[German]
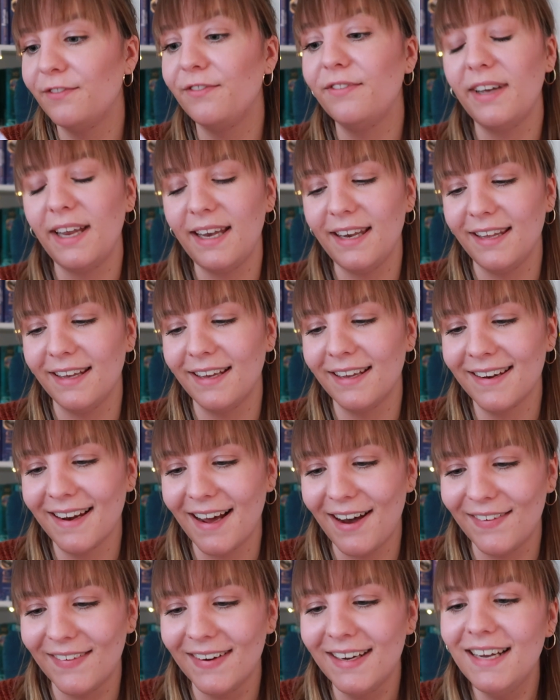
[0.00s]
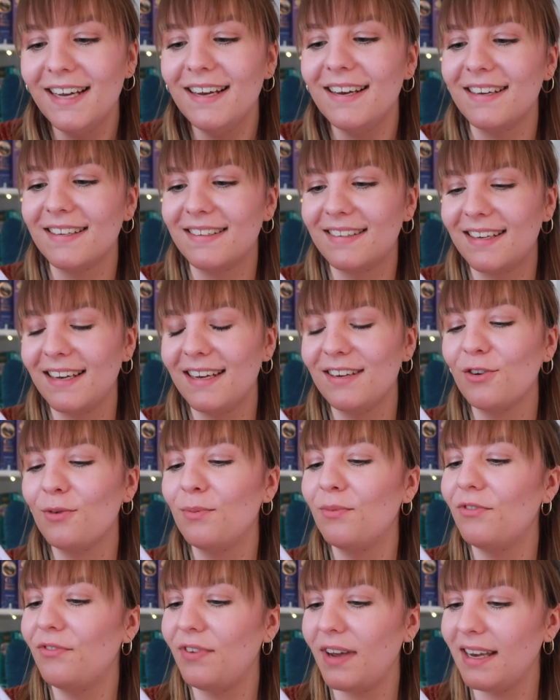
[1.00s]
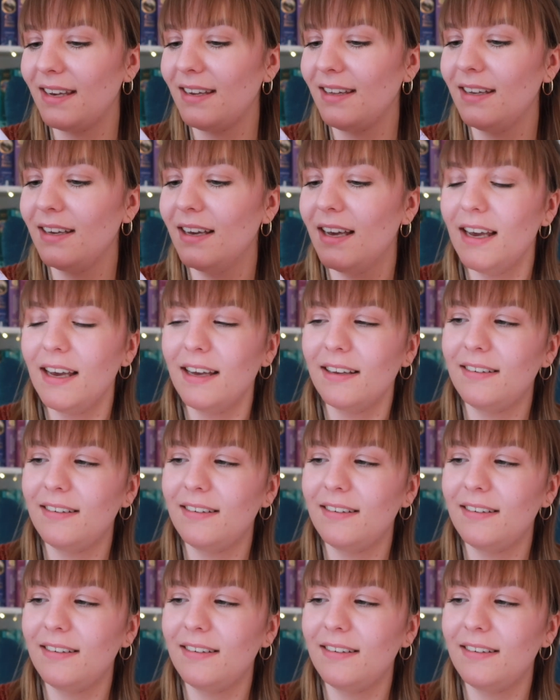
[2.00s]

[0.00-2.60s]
Fanny, genau. Es geht um Fanny,